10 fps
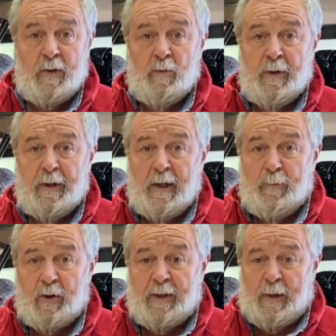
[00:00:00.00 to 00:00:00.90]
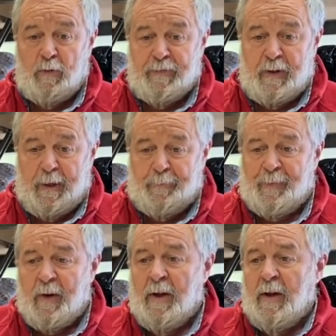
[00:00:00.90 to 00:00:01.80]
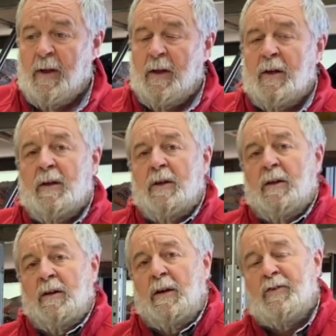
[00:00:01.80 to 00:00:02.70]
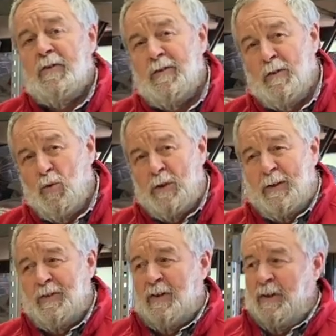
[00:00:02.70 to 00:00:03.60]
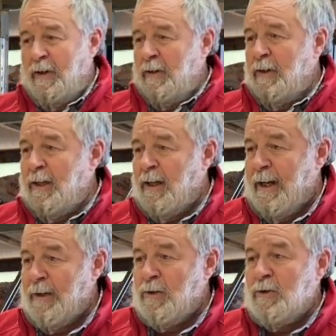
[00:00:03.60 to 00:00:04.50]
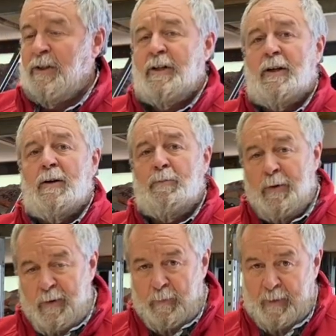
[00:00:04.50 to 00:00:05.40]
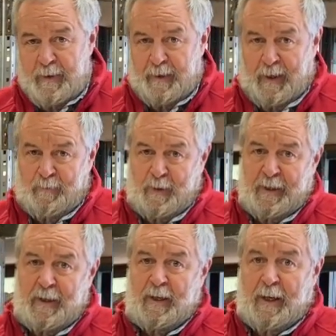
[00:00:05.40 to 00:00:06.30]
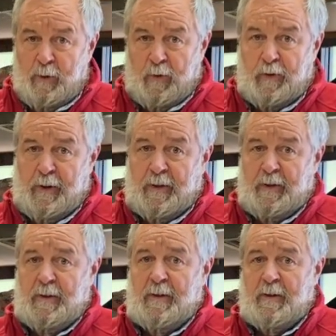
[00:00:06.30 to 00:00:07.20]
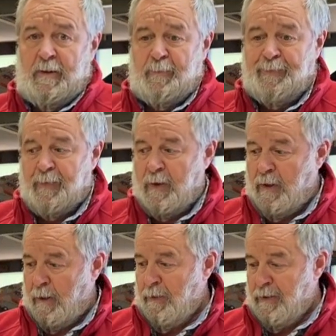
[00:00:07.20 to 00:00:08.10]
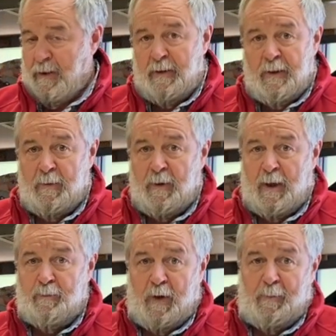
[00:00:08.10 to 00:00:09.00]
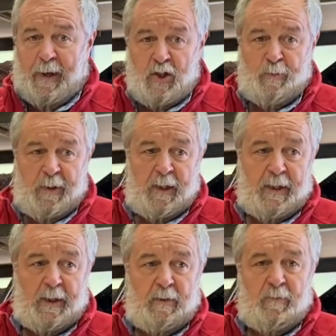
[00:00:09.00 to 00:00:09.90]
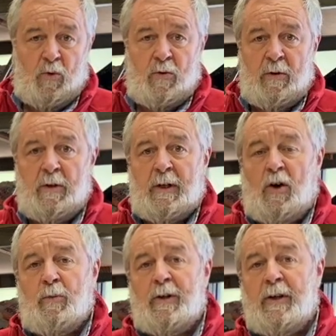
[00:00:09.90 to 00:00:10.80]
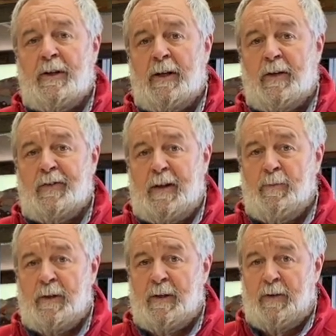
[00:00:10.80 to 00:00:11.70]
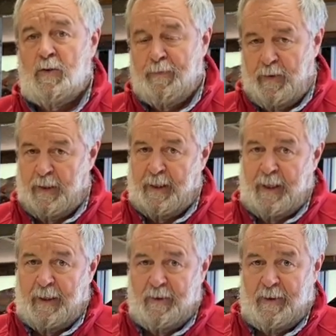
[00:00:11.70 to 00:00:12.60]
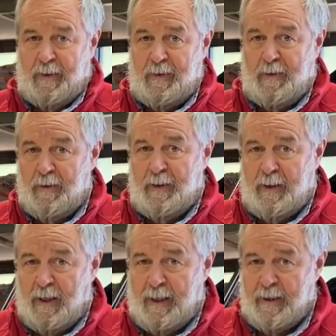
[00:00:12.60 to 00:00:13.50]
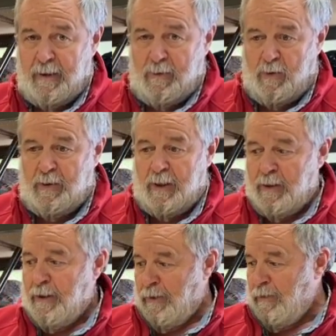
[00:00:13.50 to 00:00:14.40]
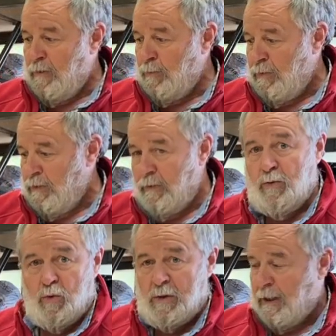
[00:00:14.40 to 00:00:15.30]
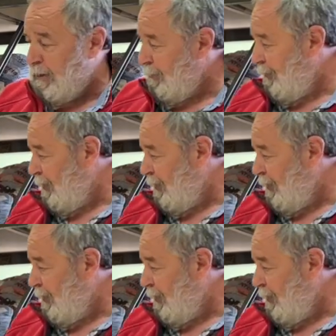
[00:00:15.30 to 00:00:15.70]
über die Klamotten aufklären. Es ist so, dass in die Kleidercontainer prinzipiell tragbare Kleidung sind. Ähm, ich habe jetzt dann hier ein paar Beispiele, wo, glaube ich, ja jeder selber sofort erkennt, dass das in die Kleidercontainer nichts zum Suchen hat.